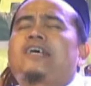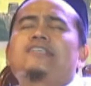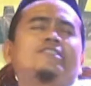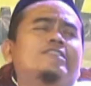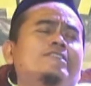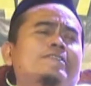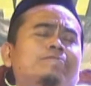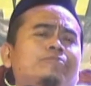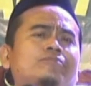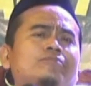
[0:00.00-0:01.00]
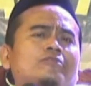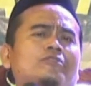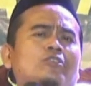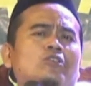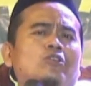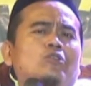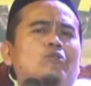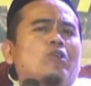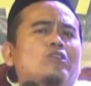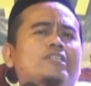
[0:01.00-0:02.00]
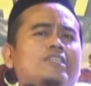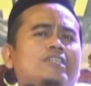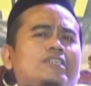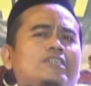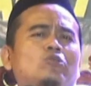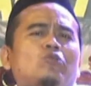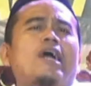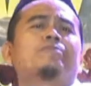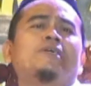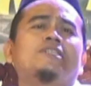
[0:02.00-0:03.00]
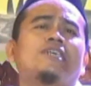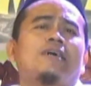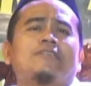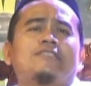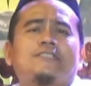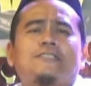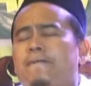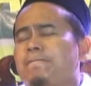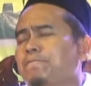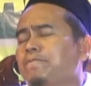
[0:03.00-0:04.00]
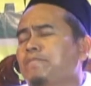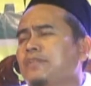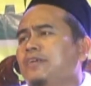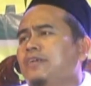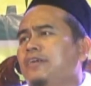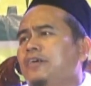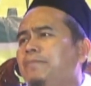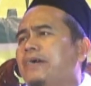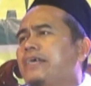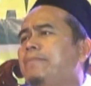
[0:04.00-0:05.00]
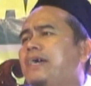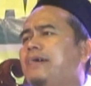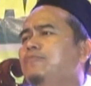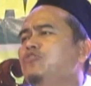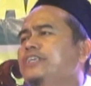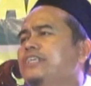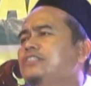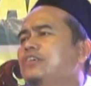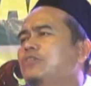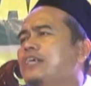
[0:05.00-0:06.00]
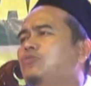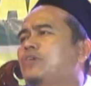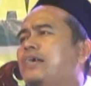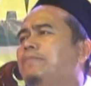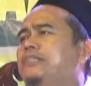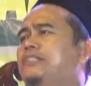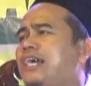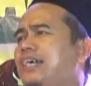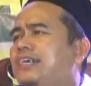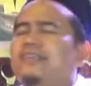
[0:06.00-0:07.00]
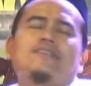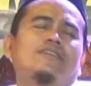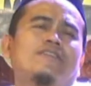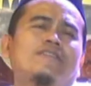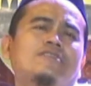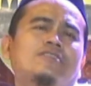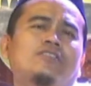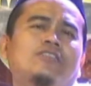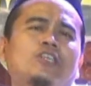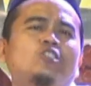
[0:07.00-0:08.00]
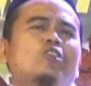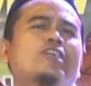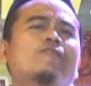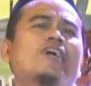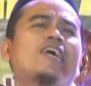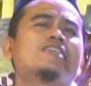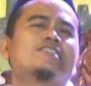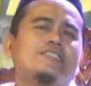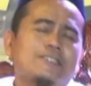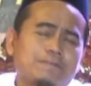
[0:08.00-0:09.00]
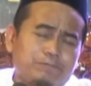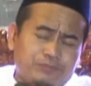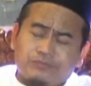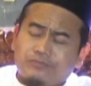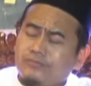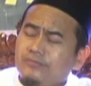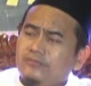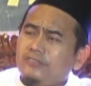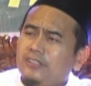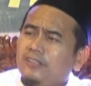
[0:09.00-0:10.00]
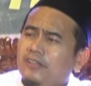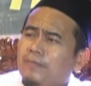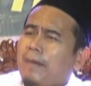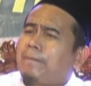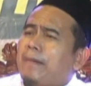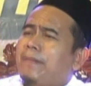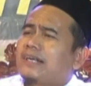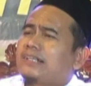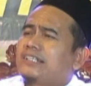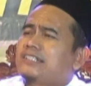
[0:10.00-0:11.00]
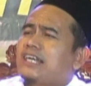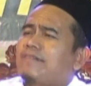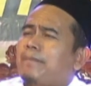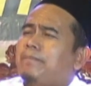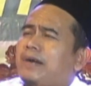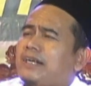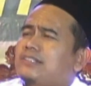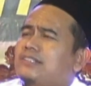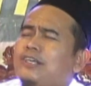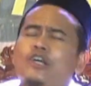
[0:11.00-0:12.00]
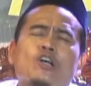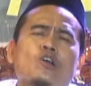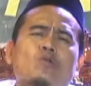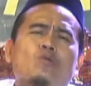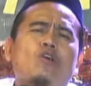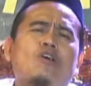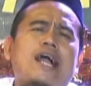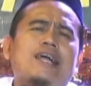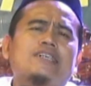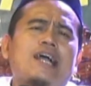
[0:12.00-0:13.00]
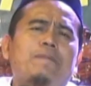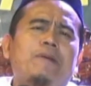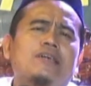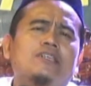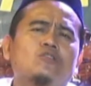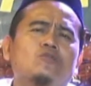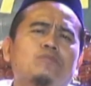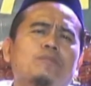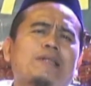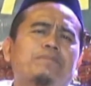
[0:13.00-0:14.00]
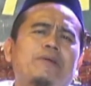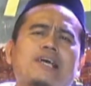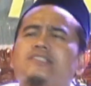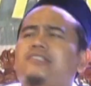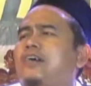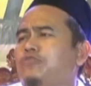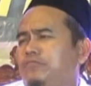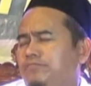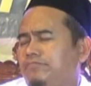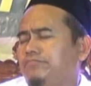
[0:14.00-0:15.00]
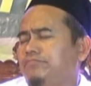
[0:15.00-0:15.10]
daftar haji? Kulo niki tukang becak, Mas. Bagaimana mungkin seorang tukang becak iso daftar haji? Pak Bambang niki jawab, "Mas, kulo kangen Ka'bah niku pun 14 tahun.